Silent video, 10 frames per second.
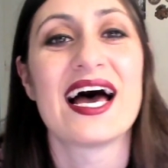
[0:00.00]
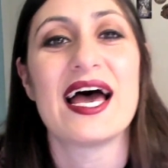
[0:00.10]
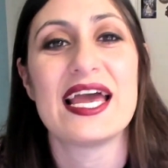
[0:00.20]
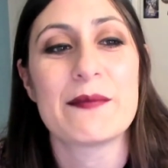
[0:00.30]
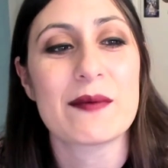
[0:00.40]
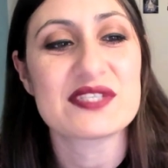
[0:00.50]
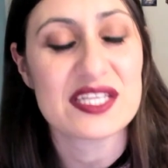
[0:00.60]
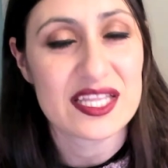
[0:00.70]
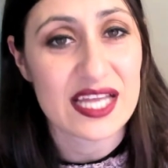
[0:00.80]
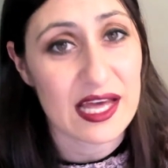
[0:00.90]
Eh, vamos a
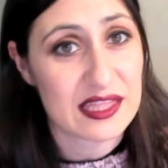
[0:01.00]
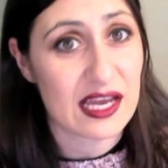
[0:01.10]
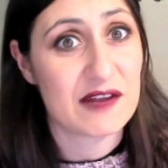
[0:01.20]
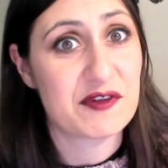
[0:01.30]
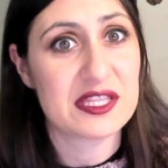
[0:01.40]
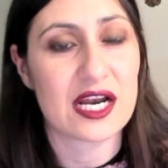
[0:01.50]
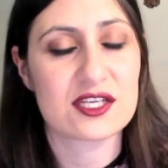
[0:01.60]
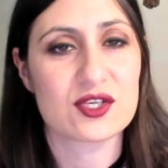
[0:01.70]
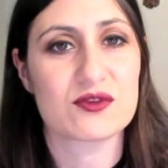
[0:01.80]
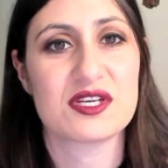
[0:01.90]
intentar hacer el Free Talk
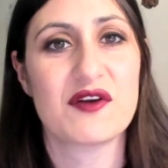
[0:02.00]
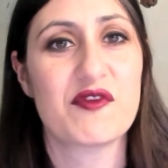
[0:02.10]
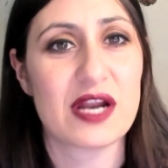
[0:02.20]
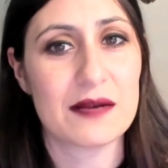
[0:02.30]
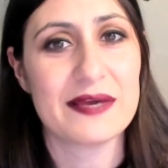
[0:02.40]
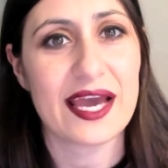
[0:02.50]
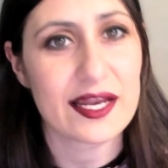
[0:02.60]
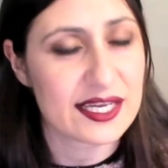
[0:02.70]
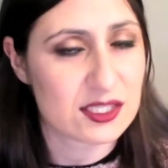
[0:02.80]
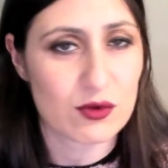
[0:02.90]
Show. Si no fuera el
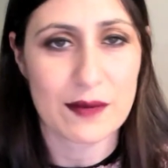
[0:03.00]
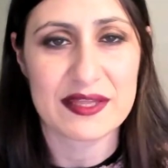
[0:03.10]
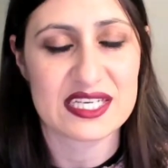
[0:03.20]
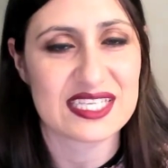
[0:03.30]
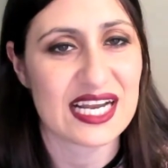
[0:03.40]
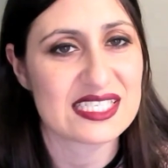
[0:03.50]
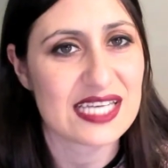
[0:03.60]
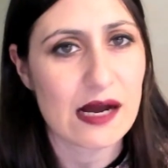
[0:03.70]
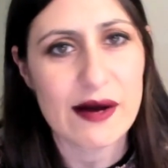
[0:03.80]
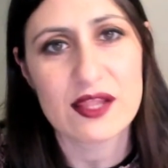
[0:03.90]
viernes, seguramente sea el
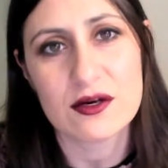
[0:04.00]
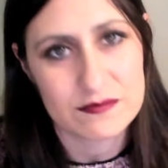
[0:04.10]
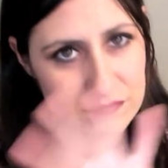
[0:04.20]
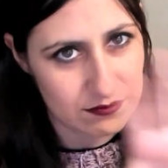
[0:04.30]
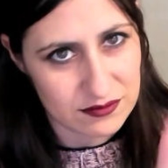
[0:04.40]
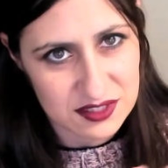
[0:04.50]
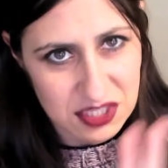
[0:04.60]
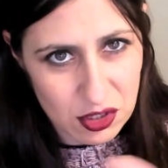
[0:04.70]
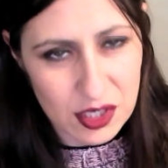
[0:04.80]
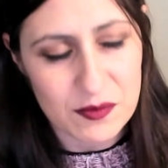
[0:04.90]
sábado.
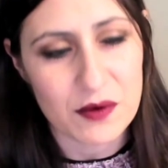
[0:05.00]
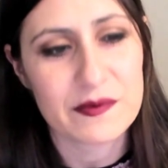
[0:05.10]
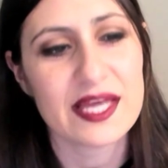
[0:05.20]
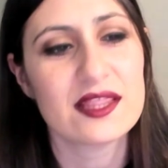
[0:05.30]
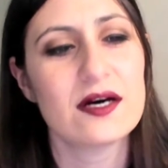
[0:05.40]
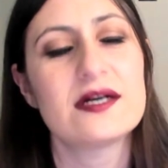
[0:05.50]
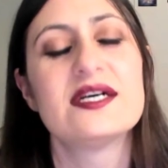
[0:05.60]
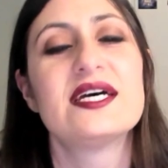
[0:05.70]
Te lo iremos viendo.